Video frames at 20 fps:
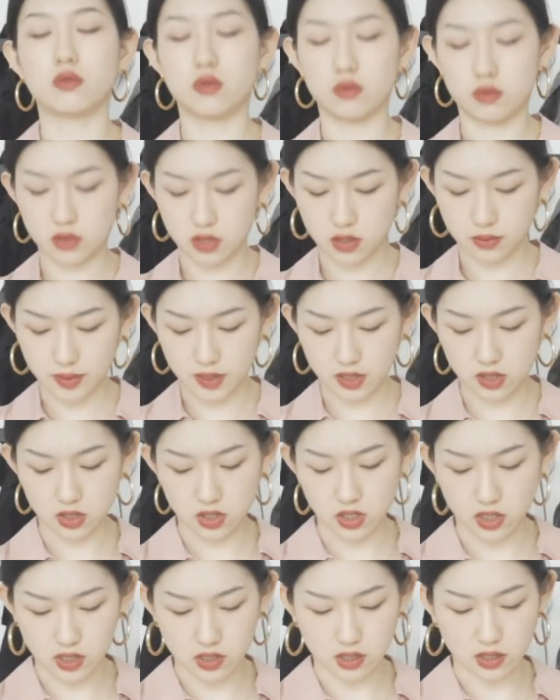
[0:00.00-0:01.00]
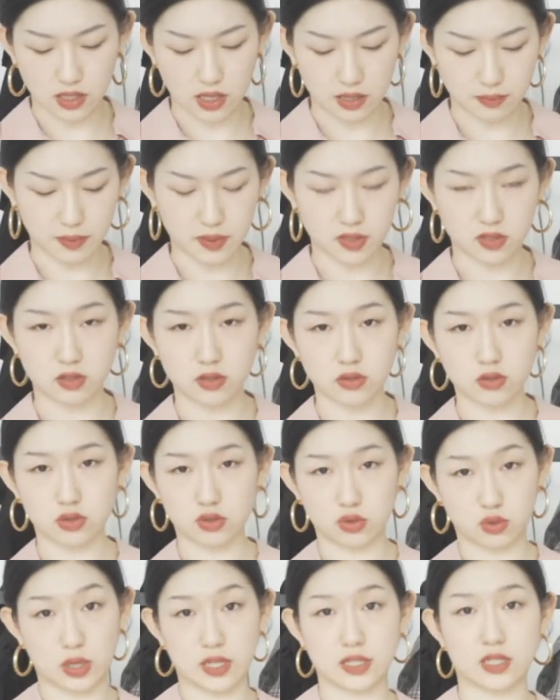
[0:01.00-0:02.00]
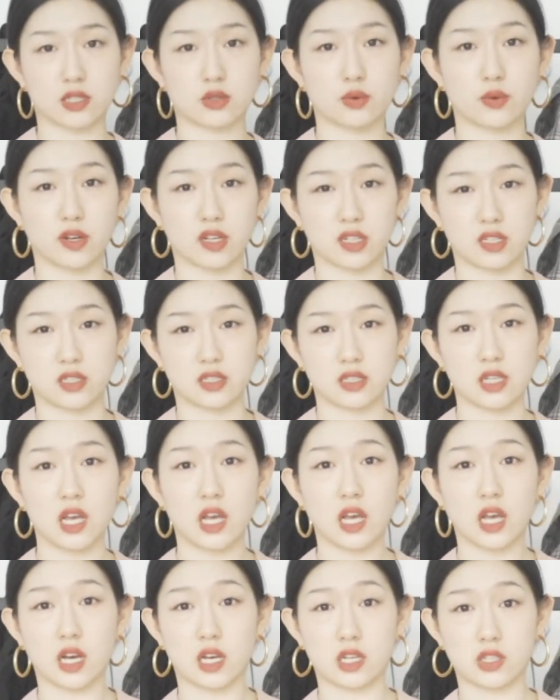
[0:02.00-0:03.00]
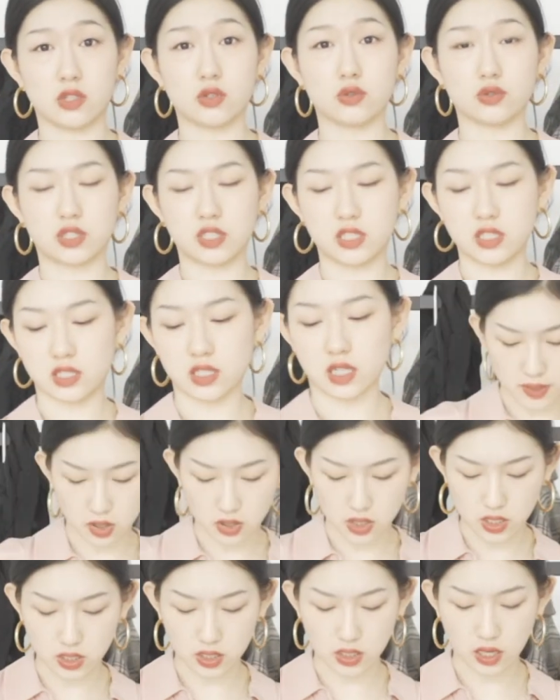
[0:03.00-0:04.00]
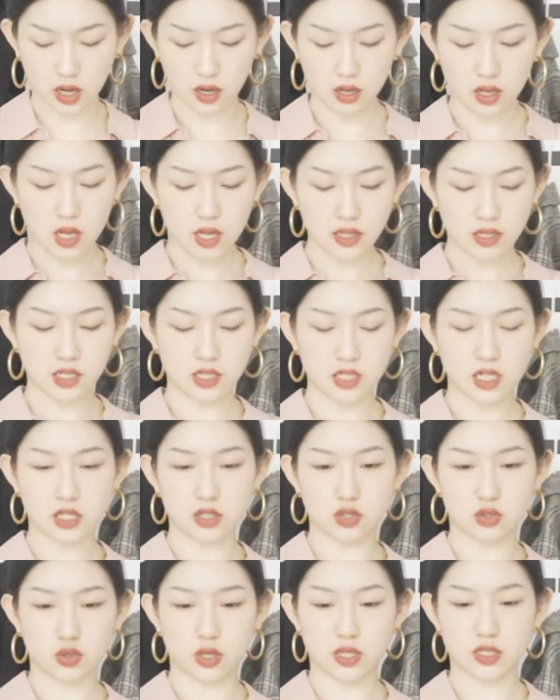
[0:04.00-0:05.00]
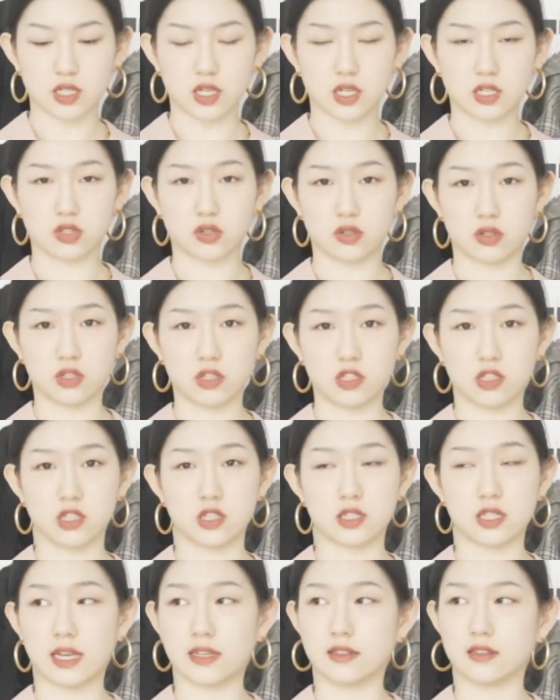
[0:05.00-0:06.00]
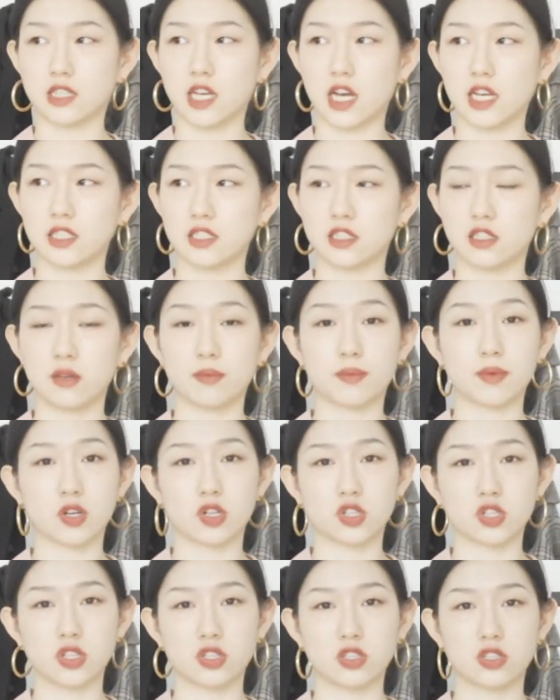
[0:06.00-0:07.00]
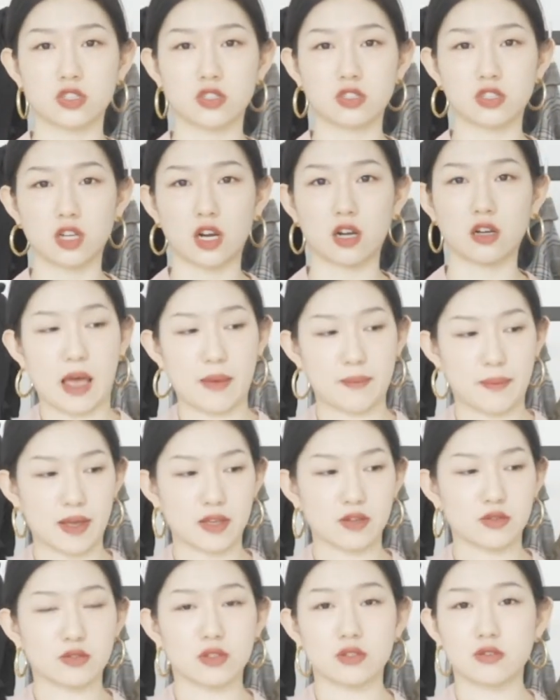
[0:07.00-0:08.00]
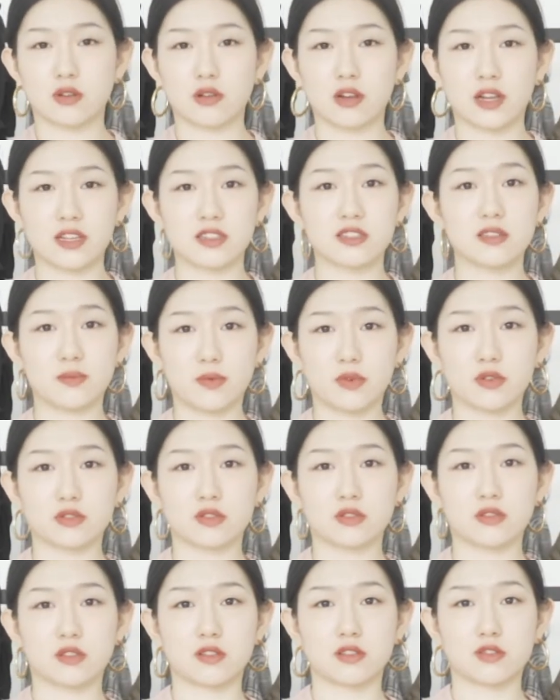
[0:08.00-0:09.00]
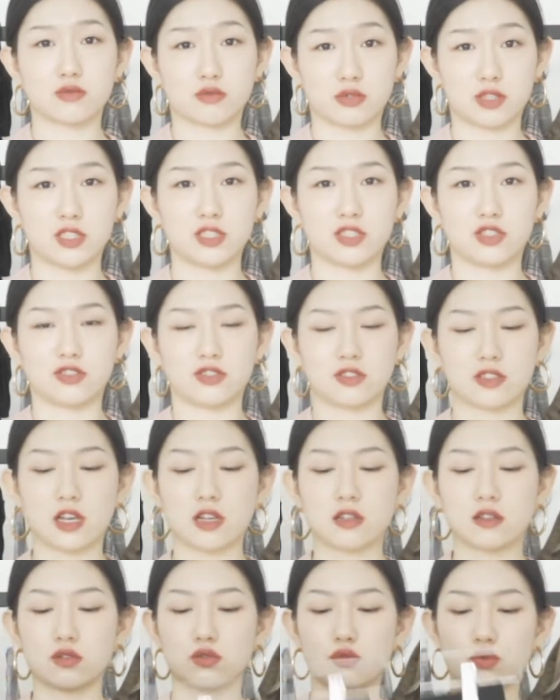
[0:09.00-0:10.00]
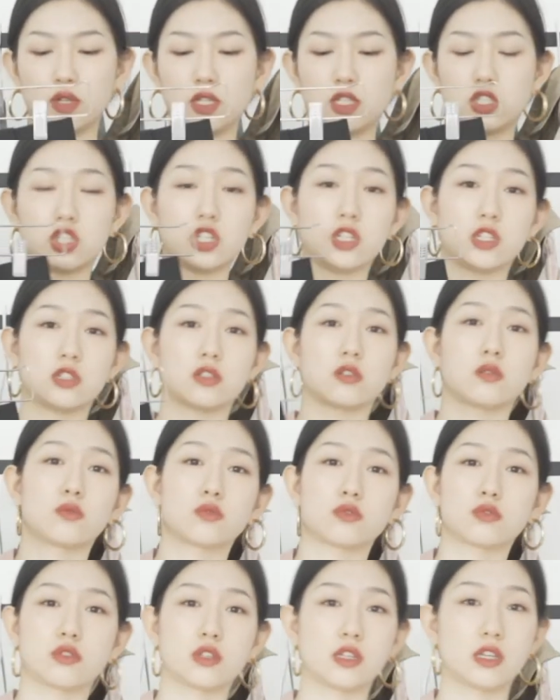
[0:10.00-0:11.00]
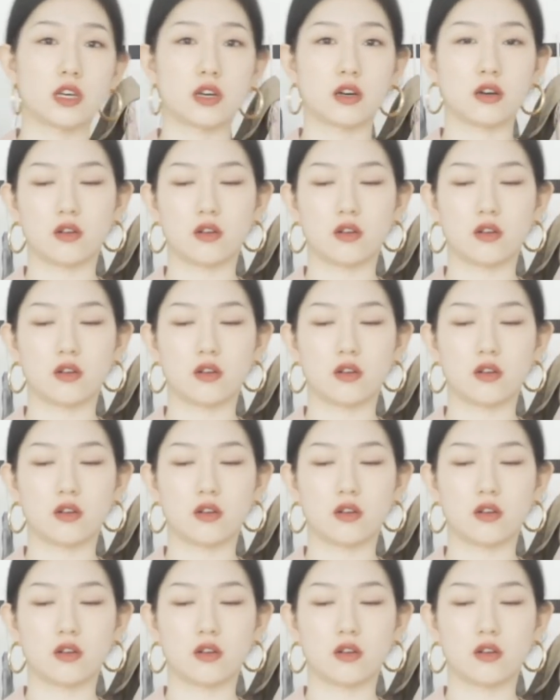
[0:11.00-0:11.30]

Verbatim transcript: 裤，特别是这一件，它本身就是穿起来就会很很有气场，比较硬朗。那这样子穿起来就可以参加一些比较正式的场合，还蛮有那种 lady boss 的那种气质在的。所以这一身我觉得也很